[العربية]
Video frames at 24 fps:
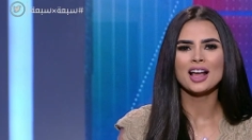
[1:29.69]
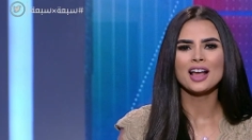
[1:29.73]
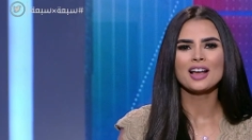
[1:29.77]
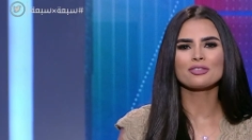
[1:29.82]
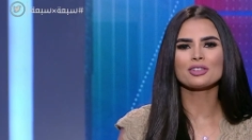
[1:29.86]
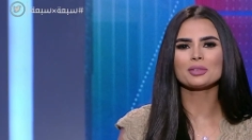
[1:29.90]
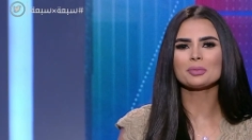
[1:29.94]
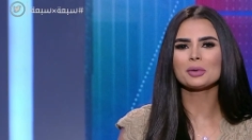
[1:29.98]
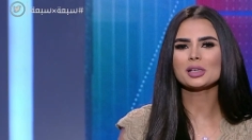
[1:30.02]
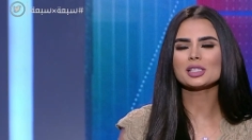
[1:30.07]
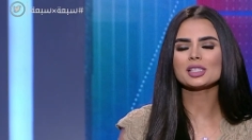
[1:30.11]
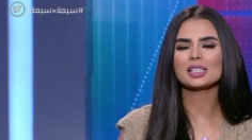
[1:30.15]

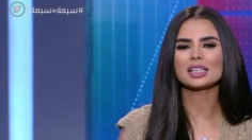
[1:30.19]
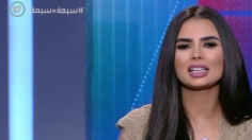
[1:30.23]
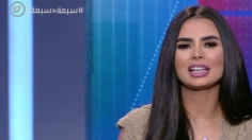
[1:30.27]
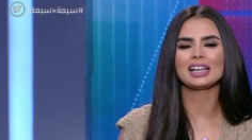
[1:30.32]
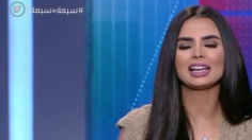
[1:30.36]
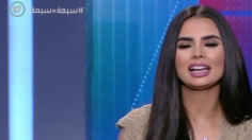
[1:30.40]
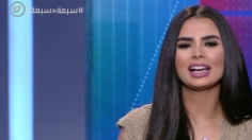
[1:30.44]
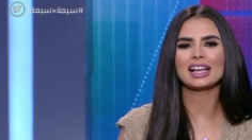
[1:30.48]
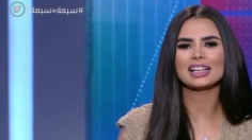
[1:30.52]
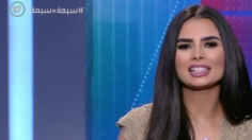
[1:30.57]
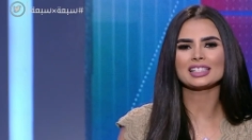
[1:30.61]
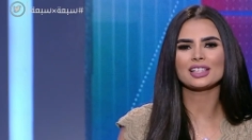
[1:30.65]
في مصر
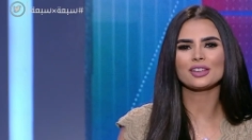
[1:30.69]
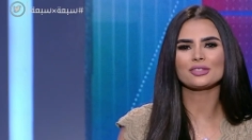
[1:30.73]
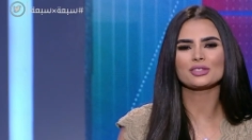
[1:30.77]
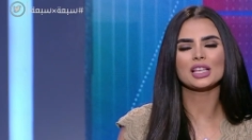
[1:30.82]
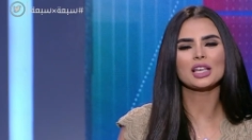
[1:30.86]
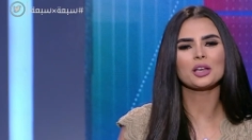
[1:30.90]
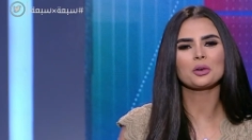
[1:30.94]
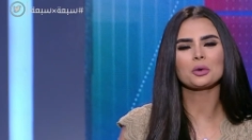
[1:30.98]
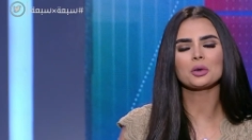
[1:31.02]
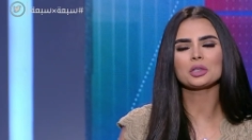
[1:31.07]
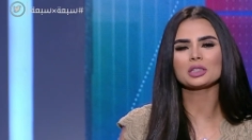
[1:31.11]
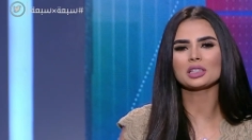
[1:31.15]
للاسف
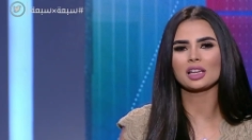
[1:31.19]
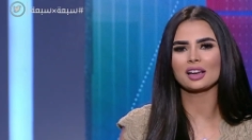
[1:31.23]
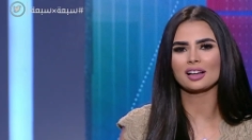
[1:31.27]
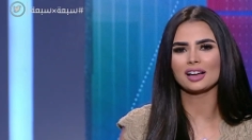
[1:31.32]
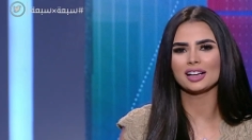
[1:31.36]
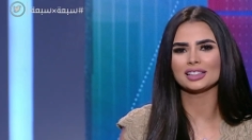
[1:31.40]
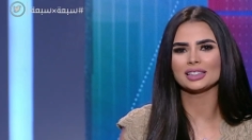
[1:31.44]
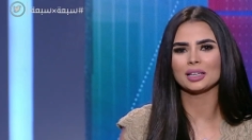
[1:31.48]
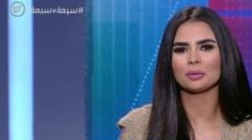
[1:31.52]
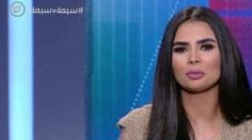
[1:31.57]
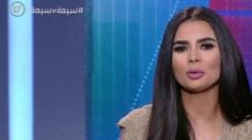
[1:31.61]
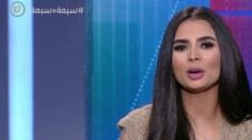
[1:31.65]
زي كره
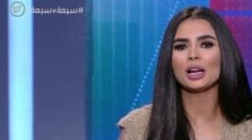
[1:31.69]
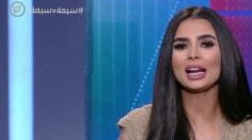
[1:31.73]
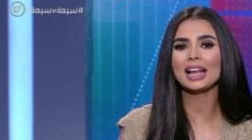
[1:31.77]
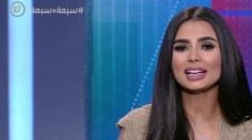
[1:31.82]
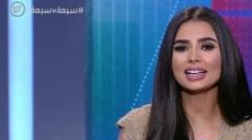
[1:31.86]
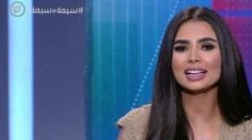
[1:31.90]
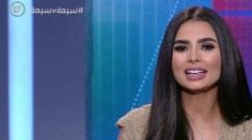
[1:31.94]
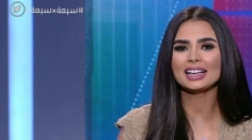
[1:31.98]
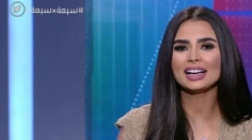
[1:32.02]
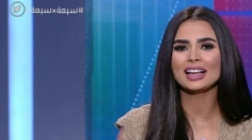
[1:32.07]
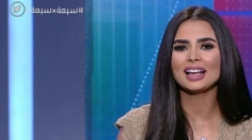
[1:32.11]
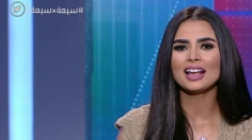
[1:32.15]
القدم
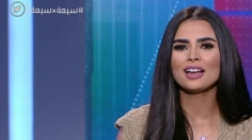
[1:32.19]
ولكن